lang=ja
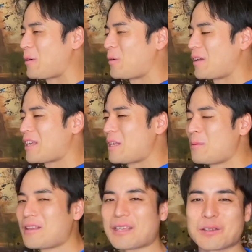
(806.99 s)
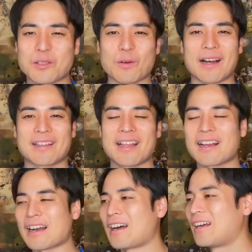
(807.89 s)
これ響いてる人はな
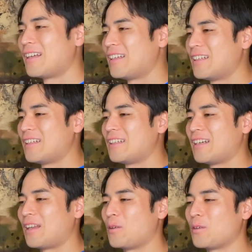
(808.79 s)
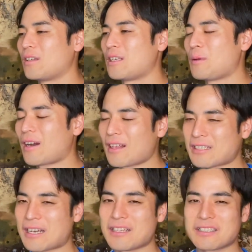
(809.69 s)
んか今から
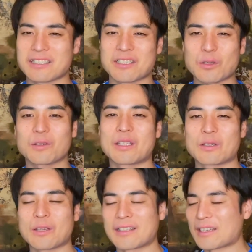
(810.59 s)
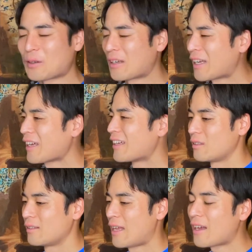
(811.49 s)
チャレンジしようっていう人だったりとかね、
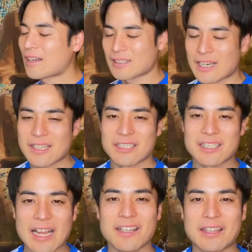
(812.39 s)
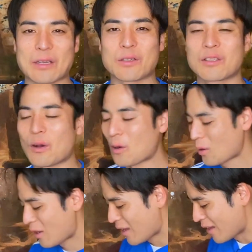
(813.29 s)
なんかチャレンジしたいっていう人
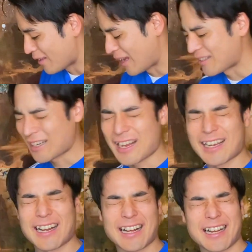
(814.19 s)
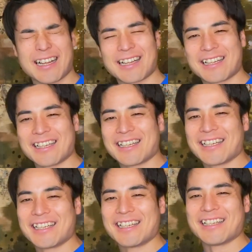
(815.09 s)
なんじゃないか
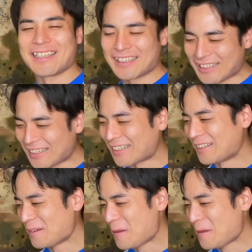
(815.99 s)
な。